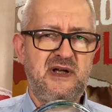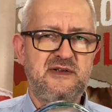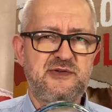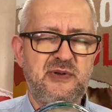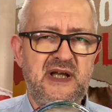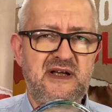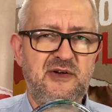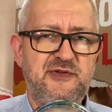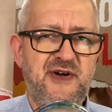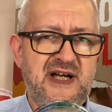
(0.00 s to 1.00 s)
której
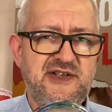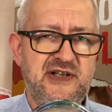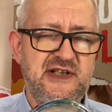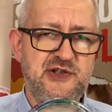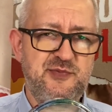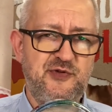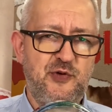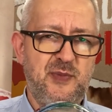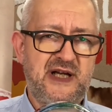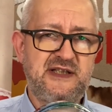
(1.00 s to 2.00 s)
otwarcie kiedyś mówił
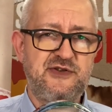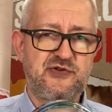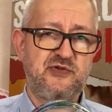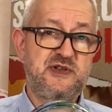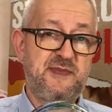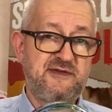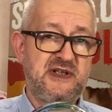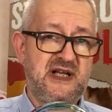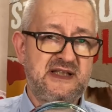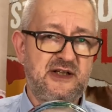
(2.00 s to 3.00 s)
Martin Schulz, pewnie
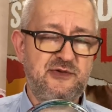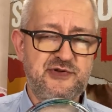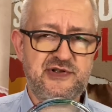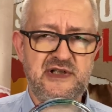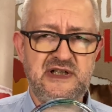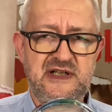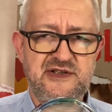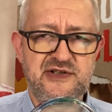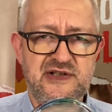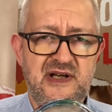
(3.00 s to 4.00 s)
dlatego już się nie
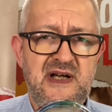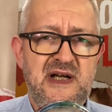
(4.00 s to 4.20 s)
liczy, że